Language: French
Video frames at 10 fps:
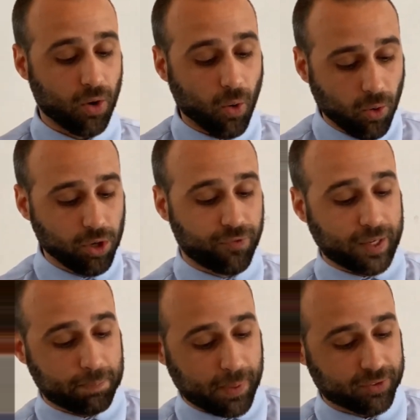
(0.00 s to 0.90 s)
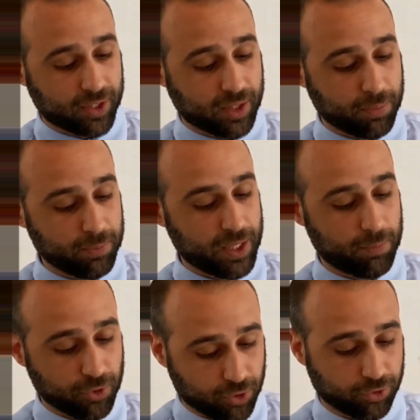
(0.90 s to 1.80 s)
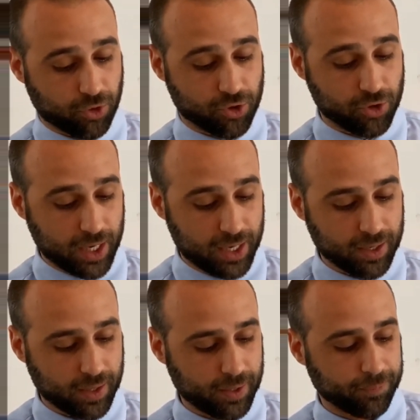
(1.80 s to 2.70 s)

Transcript: oh ne faites pas cette abominable chose que je hais.